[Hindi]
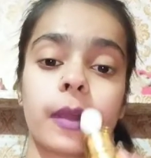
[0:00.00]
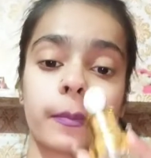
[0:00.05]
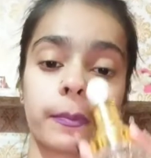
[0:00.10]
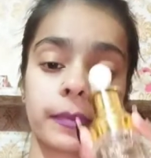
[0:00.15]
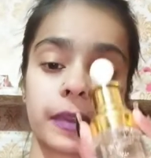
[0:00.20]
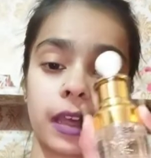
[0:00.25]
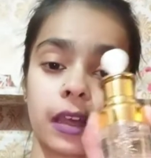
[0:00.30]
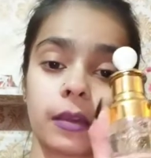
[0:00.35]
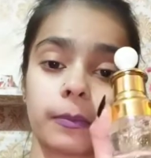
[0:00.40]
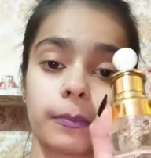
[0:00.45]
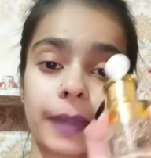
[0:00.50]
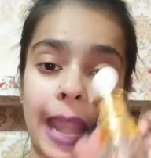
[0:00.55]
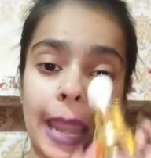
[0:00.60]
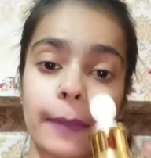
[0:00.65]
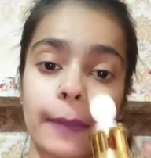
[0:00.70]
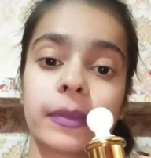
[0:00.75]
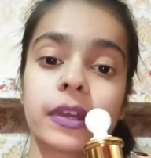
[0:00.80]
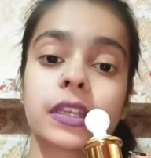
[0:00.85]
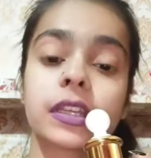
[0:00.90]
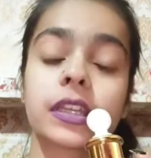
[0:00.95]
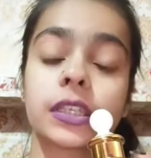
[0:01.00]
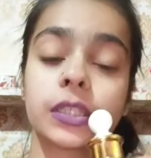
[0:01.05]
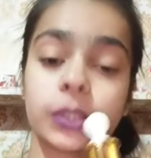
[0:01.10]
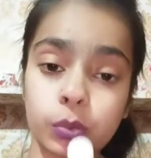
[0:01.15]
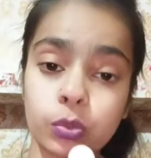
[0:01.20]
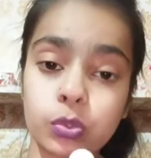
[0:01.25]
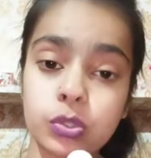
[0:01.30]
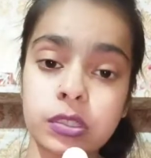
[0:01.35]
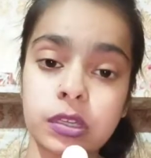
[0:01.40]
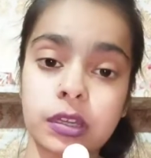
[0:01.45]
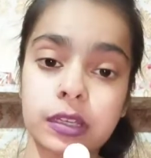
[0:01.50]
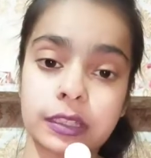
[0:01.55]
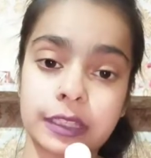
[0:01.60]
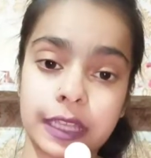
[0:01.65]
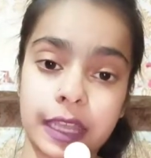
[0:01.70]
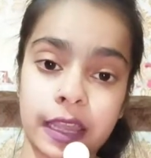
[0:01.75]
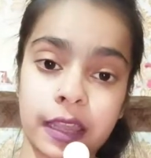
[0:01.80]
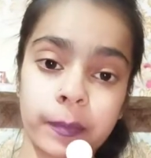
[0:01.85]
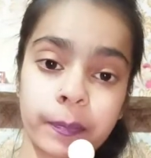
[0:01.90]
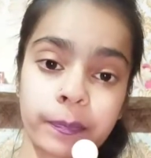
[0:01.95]
अपना प्राइमर ही यूज़ करते
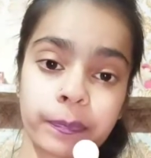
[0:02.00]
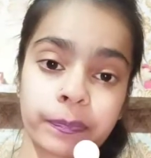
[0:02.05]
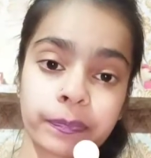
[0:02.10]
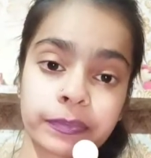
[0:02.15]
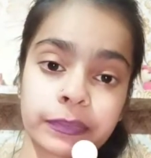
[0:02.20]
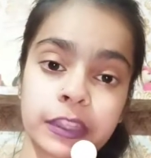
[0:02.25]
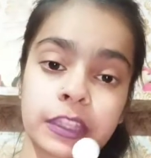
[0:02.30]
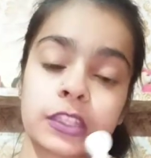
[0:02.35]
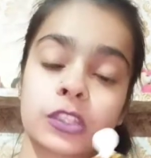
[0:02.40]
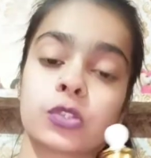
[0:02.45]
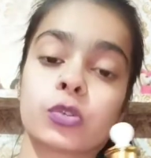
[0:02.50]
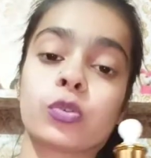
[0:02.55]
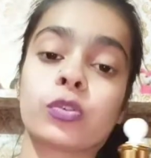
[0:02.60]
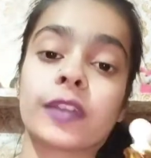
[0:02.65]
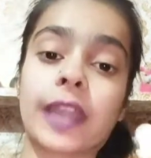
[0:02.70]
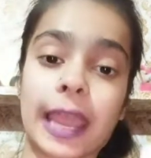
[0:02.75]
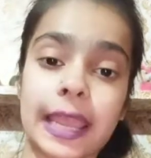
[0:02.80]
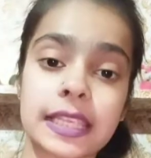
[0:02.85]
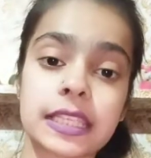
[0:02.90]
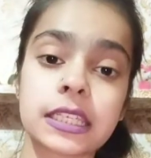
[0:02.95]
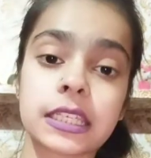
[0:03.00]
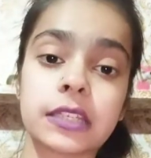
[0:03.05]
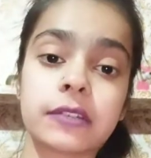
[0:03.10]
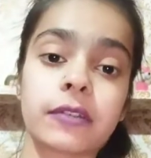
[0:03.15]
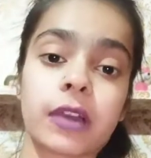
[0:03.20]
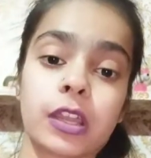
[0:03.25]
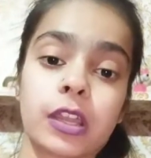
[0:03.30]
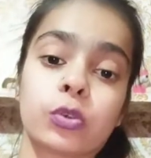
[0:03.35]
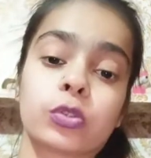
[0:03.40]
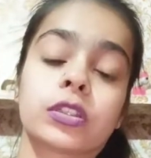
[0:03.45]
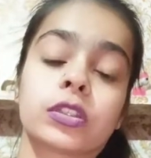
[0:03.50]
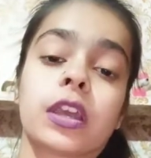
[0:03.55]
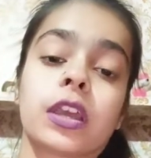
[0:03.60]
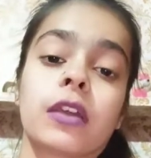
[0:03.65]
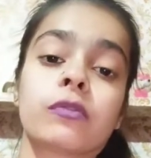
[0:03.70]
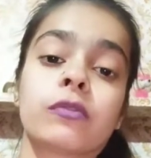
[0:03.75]
हैं जो ड्राई स्किन वाले होते